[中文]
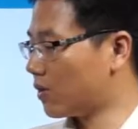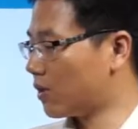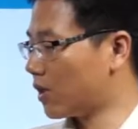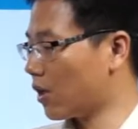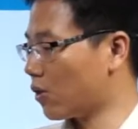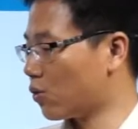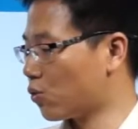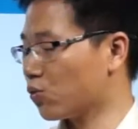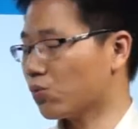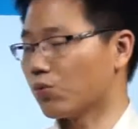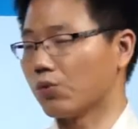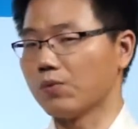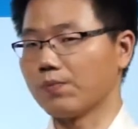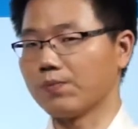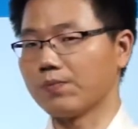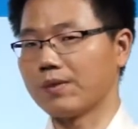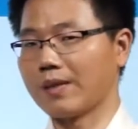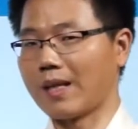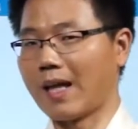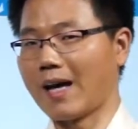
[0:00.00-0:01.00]
建筑
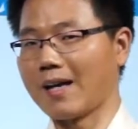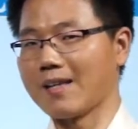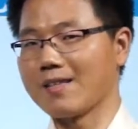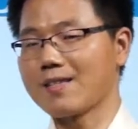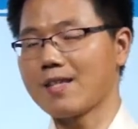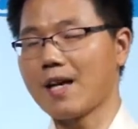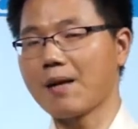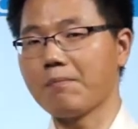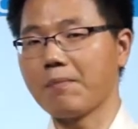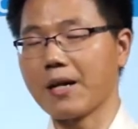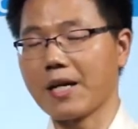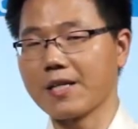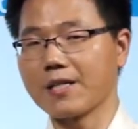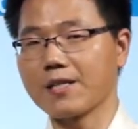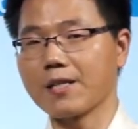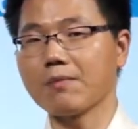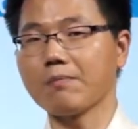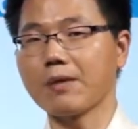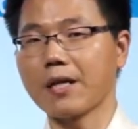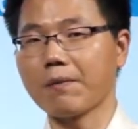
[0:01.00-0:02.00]
来赞美
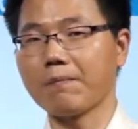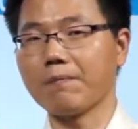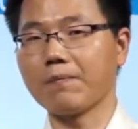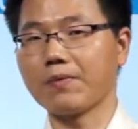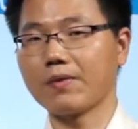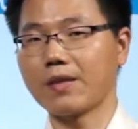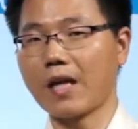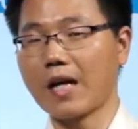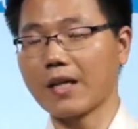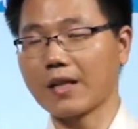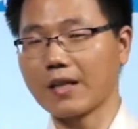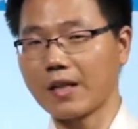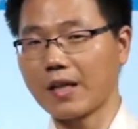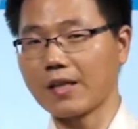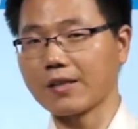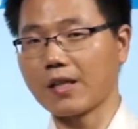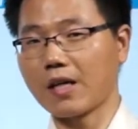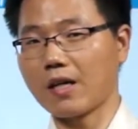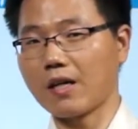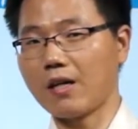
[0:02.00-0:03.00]
生命”。大家可以
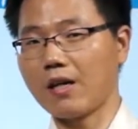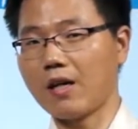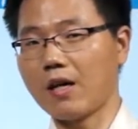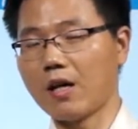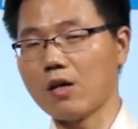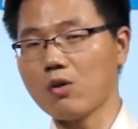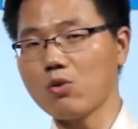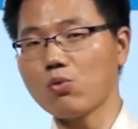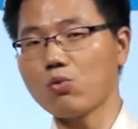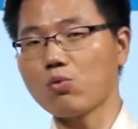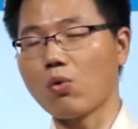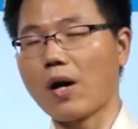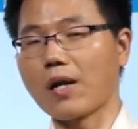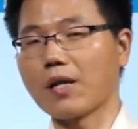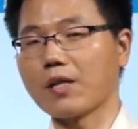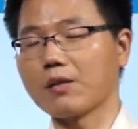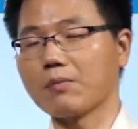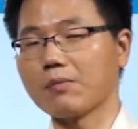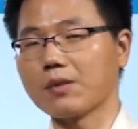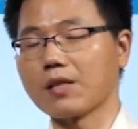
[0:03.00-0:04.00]
看一下很
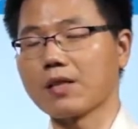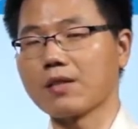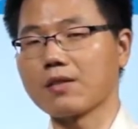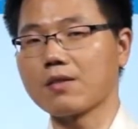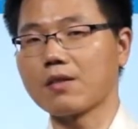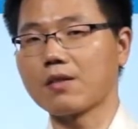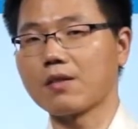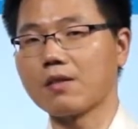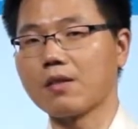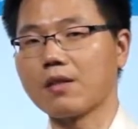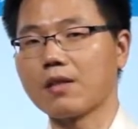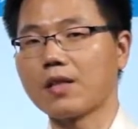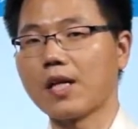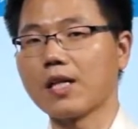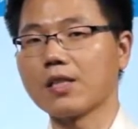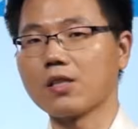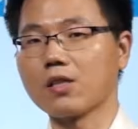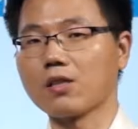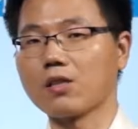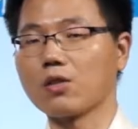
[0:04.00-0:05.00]
短的这么几个字儿，
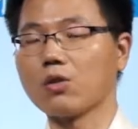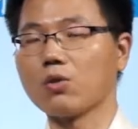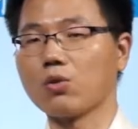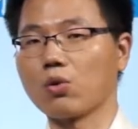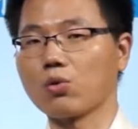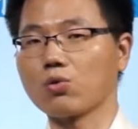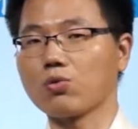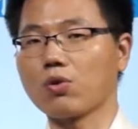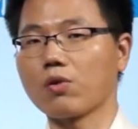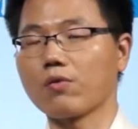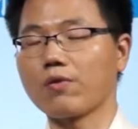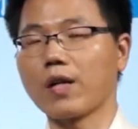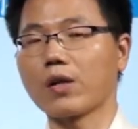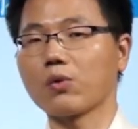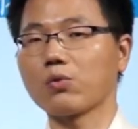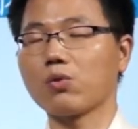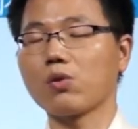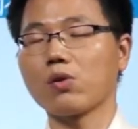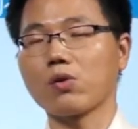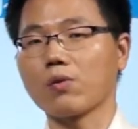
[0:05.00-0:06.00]
但其实浓缩了非
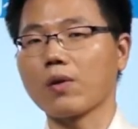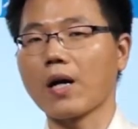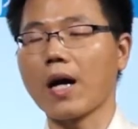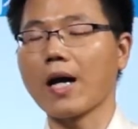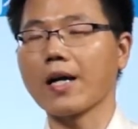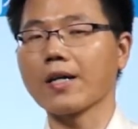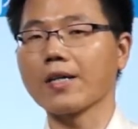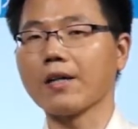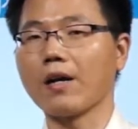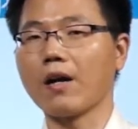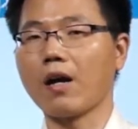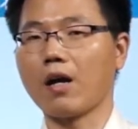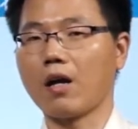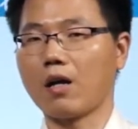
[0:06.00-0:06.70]
常多这种含义。